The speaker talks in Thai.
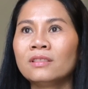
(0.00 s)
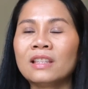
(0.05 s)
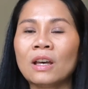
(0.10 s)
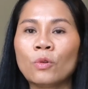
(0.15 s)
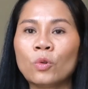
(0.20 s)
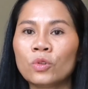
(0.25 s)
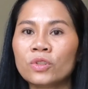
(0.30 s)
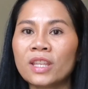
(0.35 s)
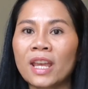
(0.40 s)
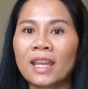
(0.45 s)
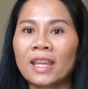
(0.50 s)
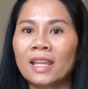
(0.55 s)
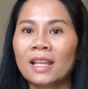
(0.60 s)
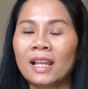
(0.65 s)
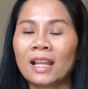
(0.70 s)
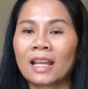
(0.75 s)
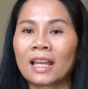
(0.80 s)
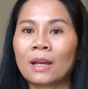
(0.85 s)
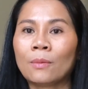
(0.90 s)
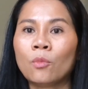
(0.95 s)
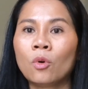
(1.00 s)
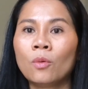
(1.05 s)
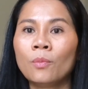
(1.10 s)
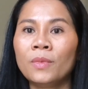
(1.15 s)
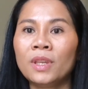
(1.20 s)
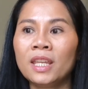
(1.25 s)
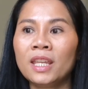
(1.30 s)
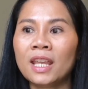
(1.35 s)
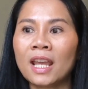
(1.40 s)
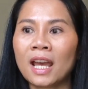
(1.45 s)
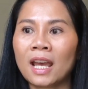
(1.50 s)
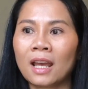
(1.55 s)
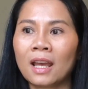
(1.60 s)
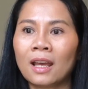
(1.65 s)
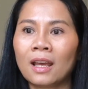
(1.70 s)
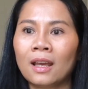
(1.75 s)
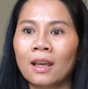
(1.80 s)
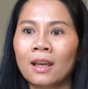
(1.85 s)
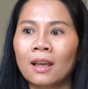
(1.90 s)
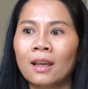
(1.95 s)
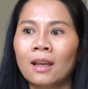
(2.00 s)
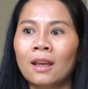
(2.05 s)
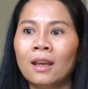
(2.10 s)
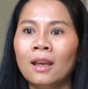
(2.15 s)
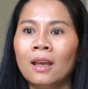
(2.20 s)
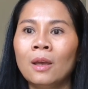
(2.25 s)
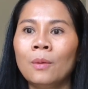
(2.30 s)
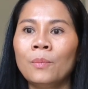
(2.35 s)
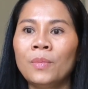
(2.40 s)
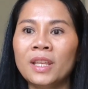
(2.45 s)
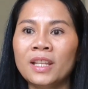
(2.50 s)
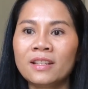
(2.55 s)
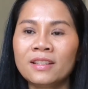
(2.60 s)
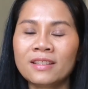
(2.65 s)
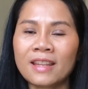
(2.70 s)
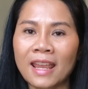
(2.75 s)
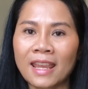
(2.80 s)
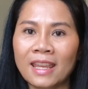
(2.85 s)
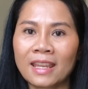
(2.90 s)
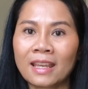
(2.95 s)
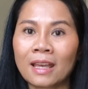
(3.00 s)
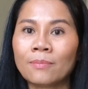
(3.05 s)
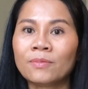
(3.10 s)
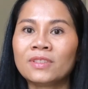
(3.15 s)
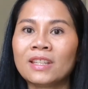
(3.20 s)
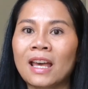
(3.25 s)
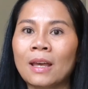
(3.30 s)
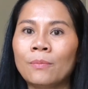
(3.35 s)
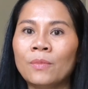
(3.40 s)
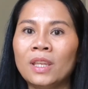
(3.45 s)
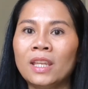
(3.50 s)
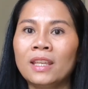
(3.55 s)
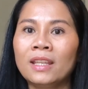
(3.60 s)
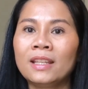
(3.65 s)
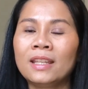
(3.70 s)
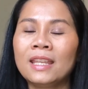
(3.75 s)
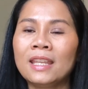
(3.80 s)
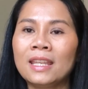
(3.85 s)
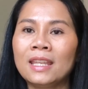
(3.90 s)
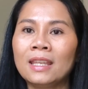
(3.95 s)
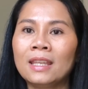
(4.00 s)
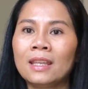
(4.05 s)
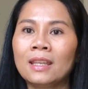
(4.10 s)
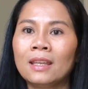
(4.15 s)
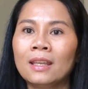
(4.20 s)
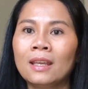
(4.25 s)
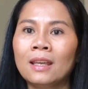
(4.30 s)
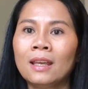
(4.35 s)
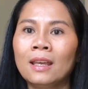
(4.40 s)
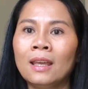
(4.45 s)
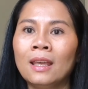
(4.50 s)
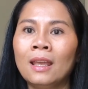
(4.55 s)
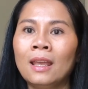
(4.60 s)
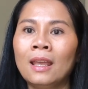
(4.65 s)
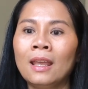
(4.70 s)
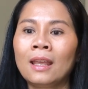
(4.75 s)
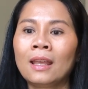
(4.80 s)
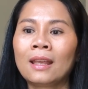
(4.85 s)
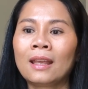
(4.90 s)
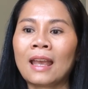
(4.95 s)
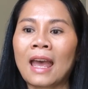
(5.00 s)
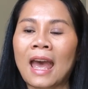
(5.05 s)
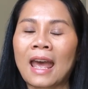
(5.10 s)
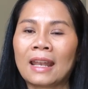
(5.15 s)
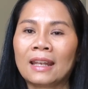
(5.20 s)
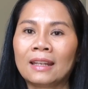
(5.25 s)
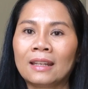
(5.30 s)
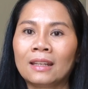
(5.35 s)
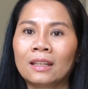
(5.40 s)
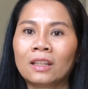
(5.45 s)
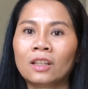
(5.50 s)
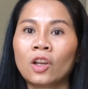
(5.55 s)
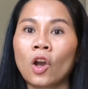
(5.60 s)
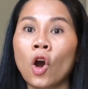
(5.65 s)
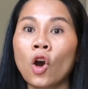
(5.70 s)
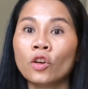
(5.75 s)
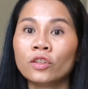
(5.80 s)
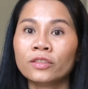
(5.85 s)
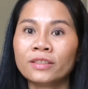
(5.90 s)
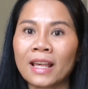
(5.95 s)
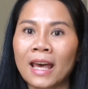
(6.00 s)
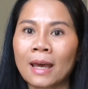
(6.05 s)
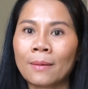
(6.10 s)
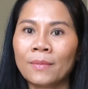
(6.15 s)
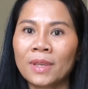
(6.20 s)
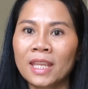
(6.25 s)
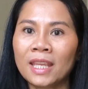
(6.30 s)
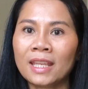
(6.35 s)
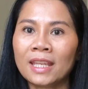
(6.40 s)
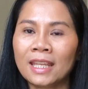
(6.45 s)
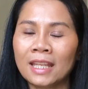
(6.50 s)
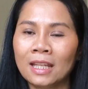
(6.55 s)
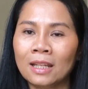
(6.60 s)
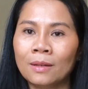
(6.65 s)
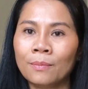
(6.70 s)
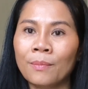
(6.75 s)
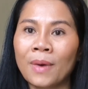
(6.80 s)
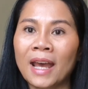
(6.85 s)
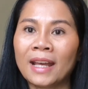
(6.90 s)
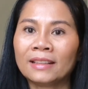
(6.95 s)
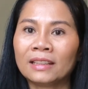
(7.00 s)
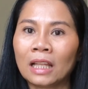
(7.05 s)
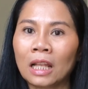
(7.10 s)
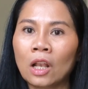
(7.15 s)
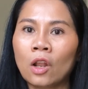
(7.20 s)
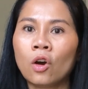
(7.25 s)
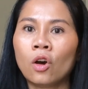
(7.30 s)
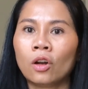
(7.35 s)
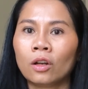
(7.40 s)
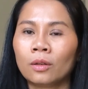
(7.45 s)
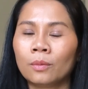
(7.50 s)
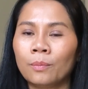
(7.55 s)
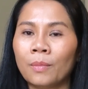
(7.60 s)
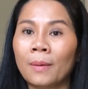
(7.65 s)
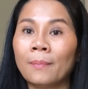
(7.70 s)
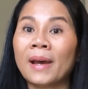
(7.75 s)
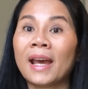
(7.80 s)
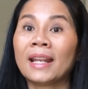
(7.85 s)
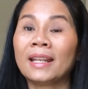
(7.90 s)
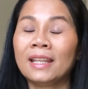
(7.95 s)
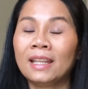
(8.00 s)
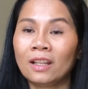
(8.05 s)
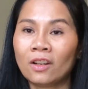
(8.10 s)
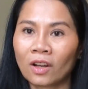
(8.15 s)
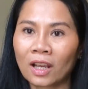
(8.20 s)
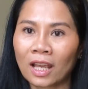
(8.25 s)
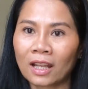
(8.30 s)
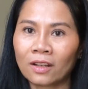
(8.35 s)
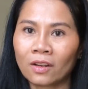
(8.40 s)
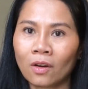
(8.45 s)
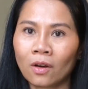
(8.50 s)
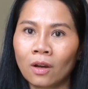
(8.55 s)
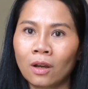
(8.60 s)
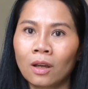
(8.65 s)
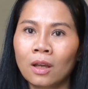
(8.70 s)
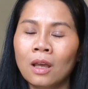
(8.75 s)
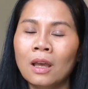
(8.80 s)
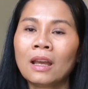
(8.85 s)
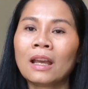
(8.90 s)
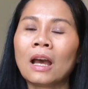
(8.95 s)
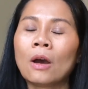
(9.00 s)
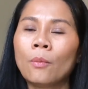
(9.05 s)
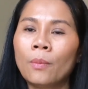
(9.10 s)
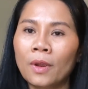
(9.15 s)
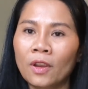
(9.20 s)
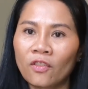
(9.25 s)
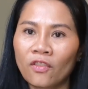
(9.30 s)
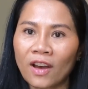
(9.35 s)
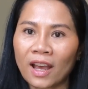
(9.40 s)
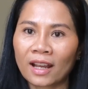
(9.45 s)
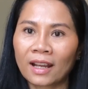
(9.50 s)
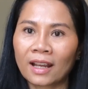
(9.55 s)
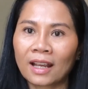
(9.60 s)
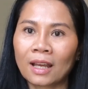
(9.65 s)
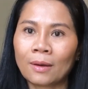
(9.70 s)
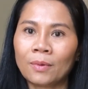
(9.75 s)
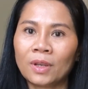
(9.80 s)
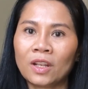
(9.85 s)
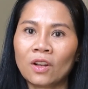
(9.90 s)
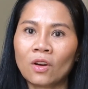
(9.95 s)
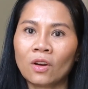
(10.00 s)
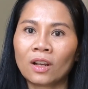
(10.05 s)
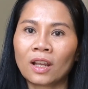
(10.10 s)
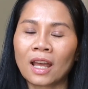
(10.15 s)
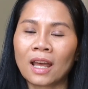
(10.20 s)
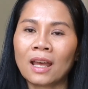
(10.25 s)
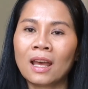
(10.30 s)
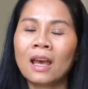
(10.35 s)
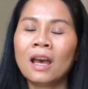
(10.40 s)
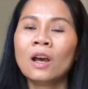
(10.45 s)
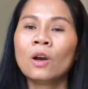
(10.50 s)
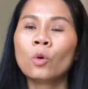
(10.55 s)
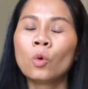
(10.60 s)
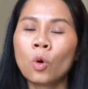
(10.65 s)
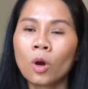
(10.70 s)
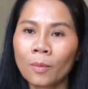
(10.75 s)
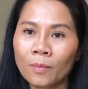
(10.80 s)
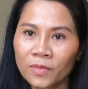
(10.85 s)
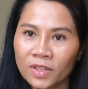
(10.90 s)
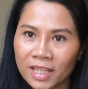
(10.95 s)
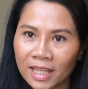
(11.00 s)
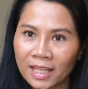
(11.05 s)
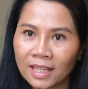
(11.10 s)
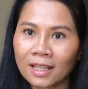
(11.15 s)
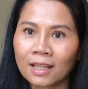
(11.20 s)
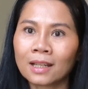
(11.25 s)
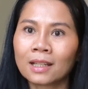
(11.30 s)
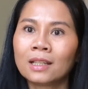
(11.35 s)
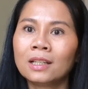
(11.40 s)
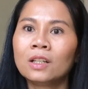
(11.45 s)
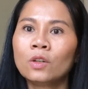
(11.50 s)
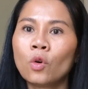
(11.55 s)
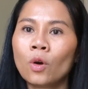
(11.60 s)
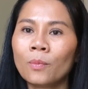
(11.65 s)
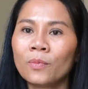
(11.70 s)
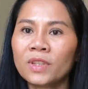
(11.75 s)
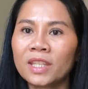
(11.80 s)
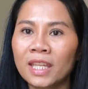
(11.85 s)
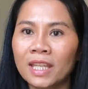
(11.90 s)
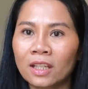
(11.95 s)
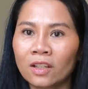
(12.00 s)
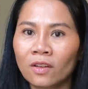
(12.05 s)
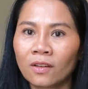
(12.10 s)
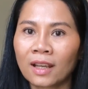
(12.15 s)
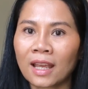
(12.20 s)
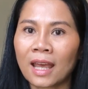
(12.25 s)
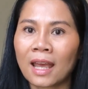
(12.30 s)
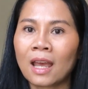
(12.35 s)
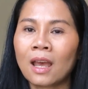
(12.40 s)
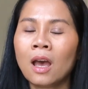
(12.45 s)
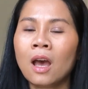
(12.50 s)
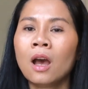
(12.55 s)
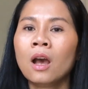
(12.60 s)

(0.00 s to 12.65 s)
เศร้าใจแล้วก็บ่มีอ่าพิษใจกับสามีที่การเกาะสามีกินมาตลอดประมาณนี้เนาะค่ะเนาะเขาไปฟังค่ะพี่น้องค่ะความจริงก็คือความจริงเนาะค่ะ